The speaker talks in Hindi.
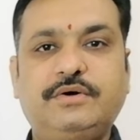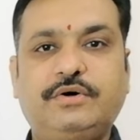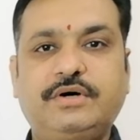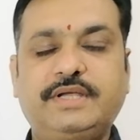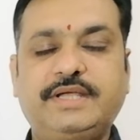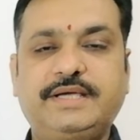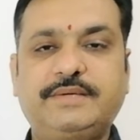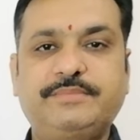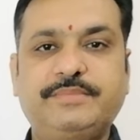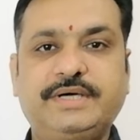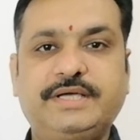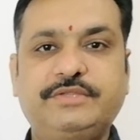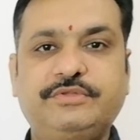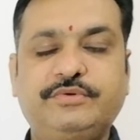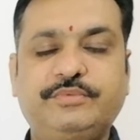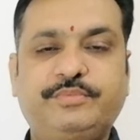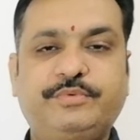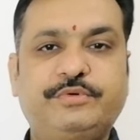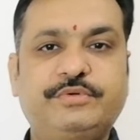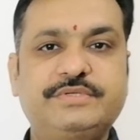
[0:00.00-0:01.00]
और एक
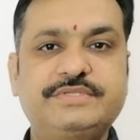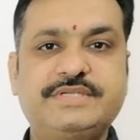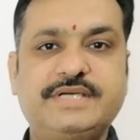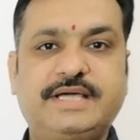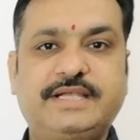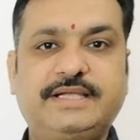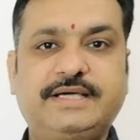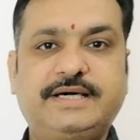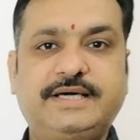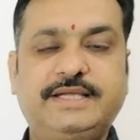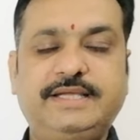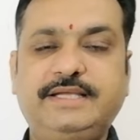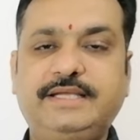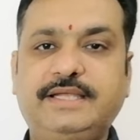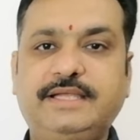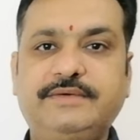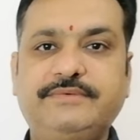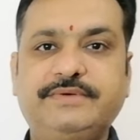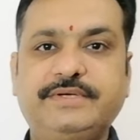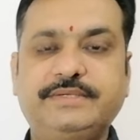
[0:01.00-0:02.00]
महत्वपूर्ण जानकारी
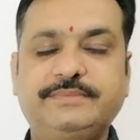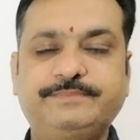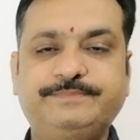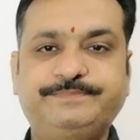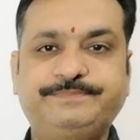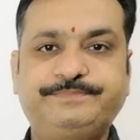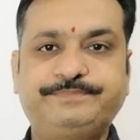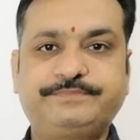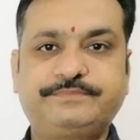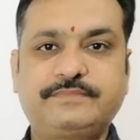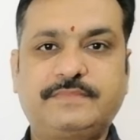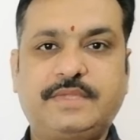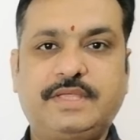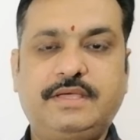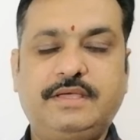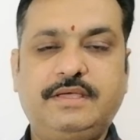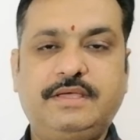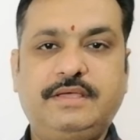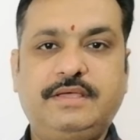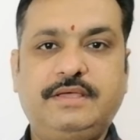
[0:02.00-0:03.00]
लेवें
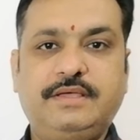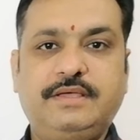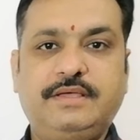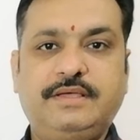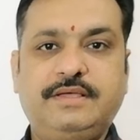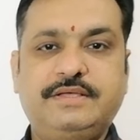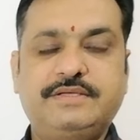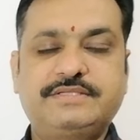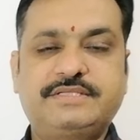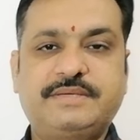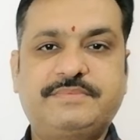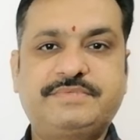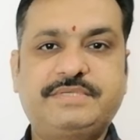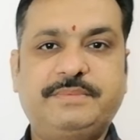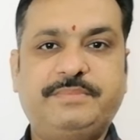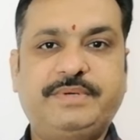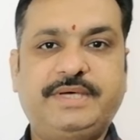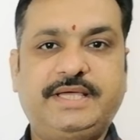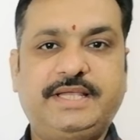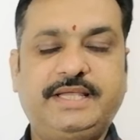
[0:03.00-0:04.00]

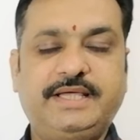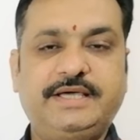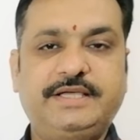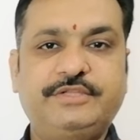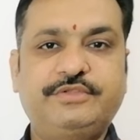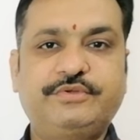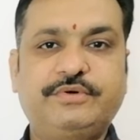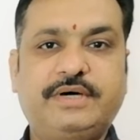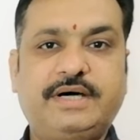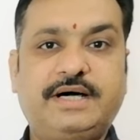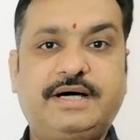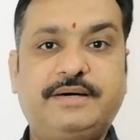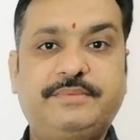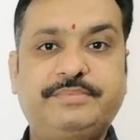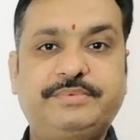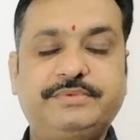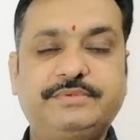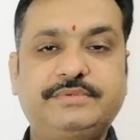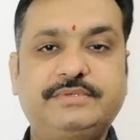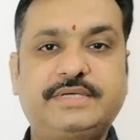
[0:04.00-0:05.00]
सबसे पहले तो
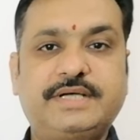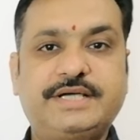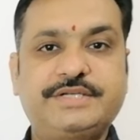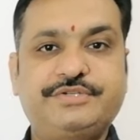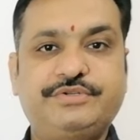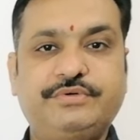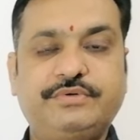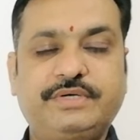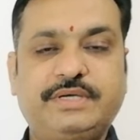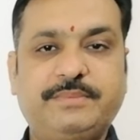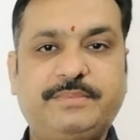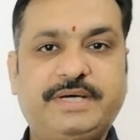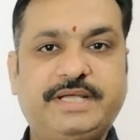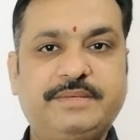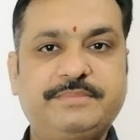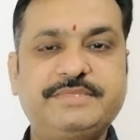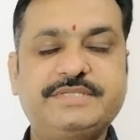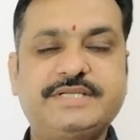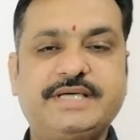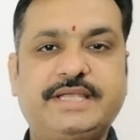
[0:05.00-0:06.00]
आप राशियों के
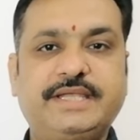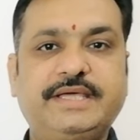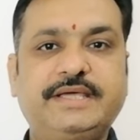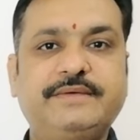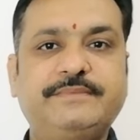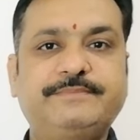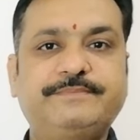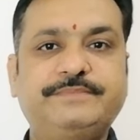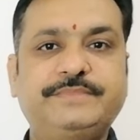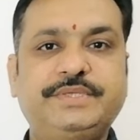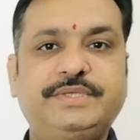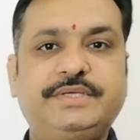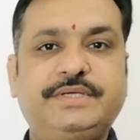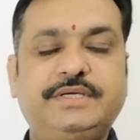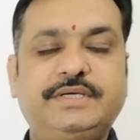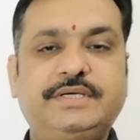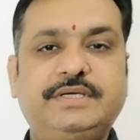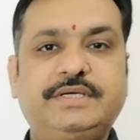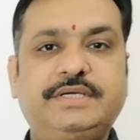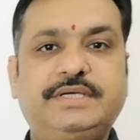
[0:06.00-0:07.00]
बारे में जानें
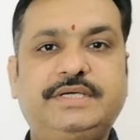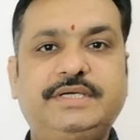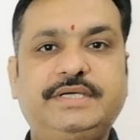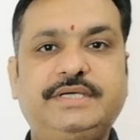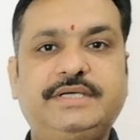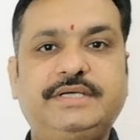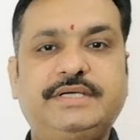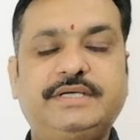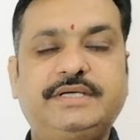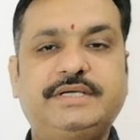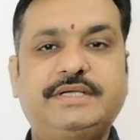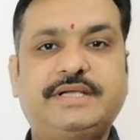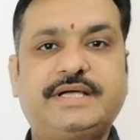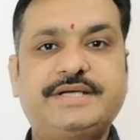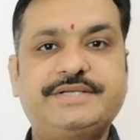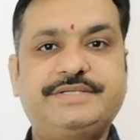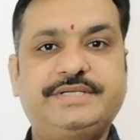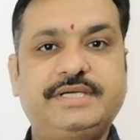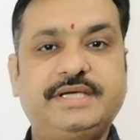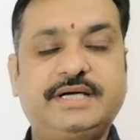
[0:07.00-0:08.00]
कि
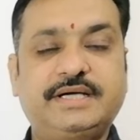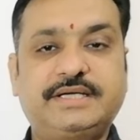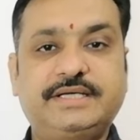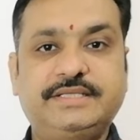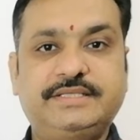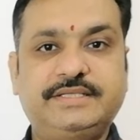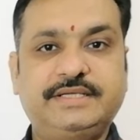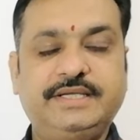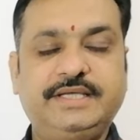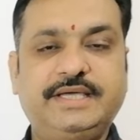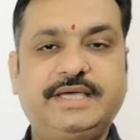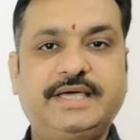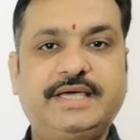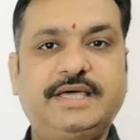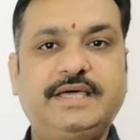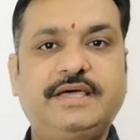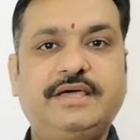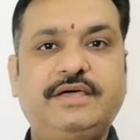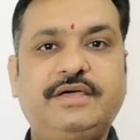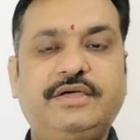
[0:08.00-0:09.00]
राशियां कितनी
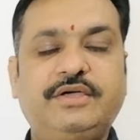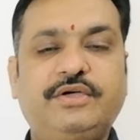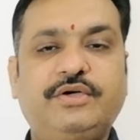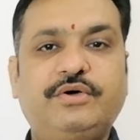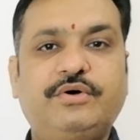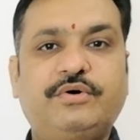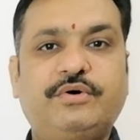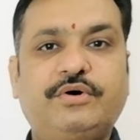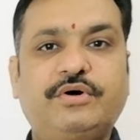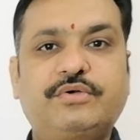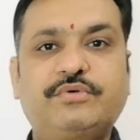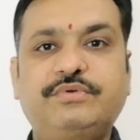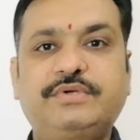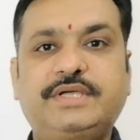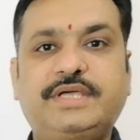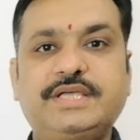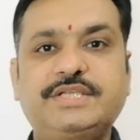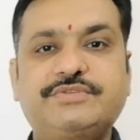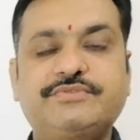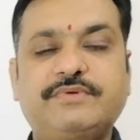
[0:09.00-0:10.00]
हैं और
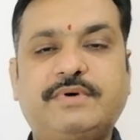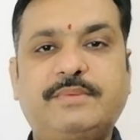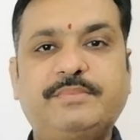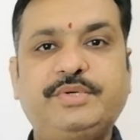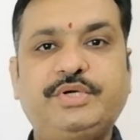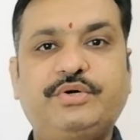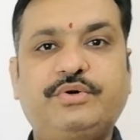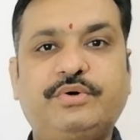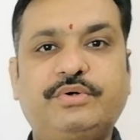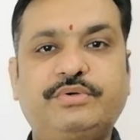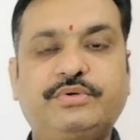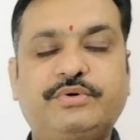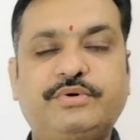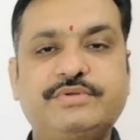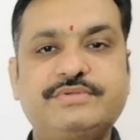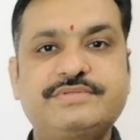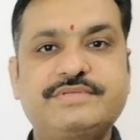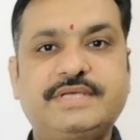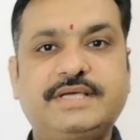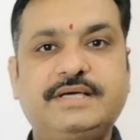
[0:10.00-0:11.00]
उनके स्वामी कौन
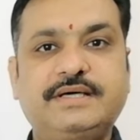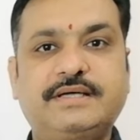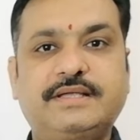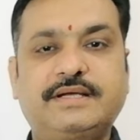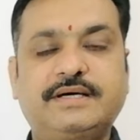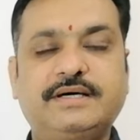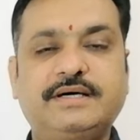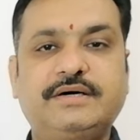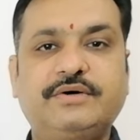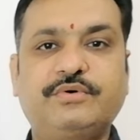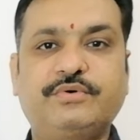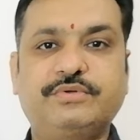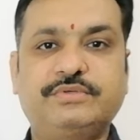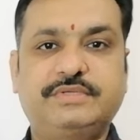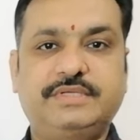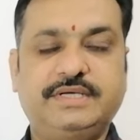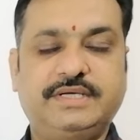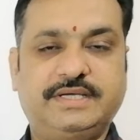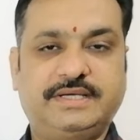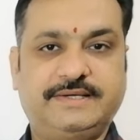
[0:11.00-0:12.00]
कौन से ग्रह
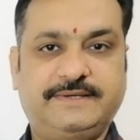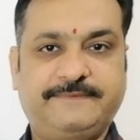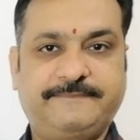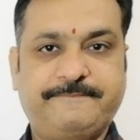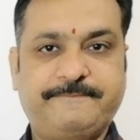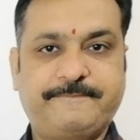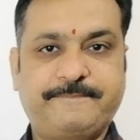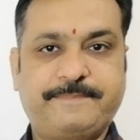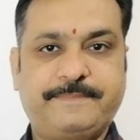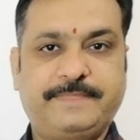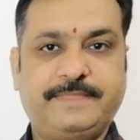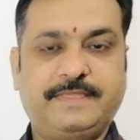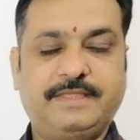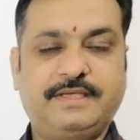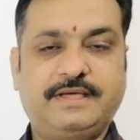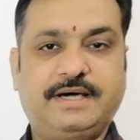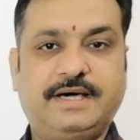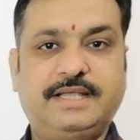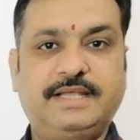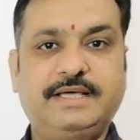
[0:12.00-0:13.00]
होते हैं
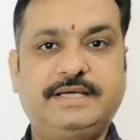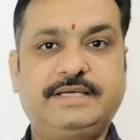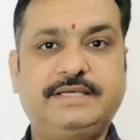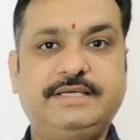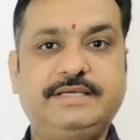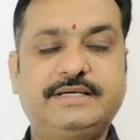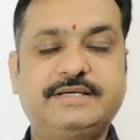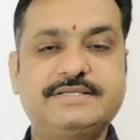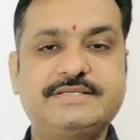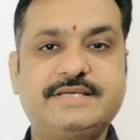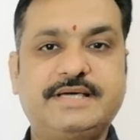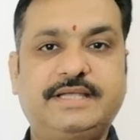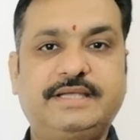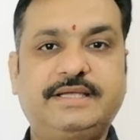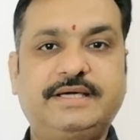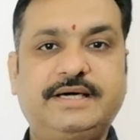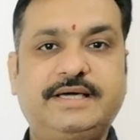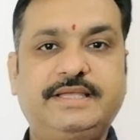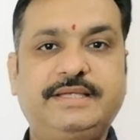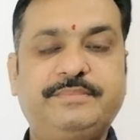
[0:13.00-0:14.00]
हालांकि यह
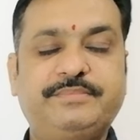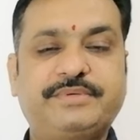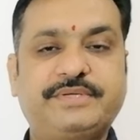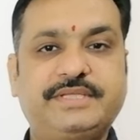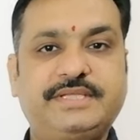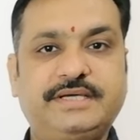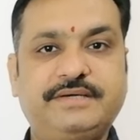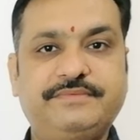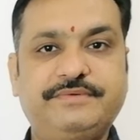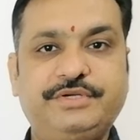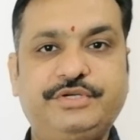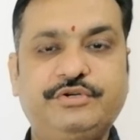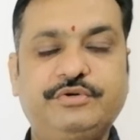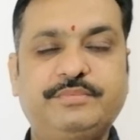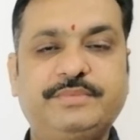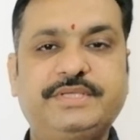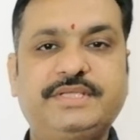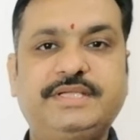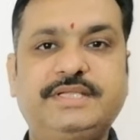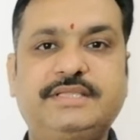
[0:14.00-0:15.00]
जानकारी प्रत्येक
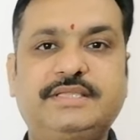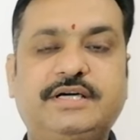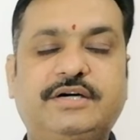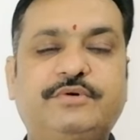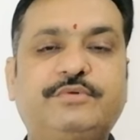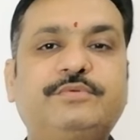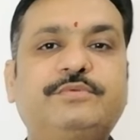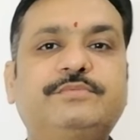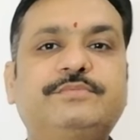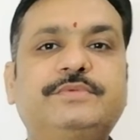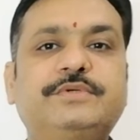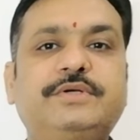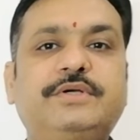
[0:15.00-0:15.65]
वीडियो में देता हूं,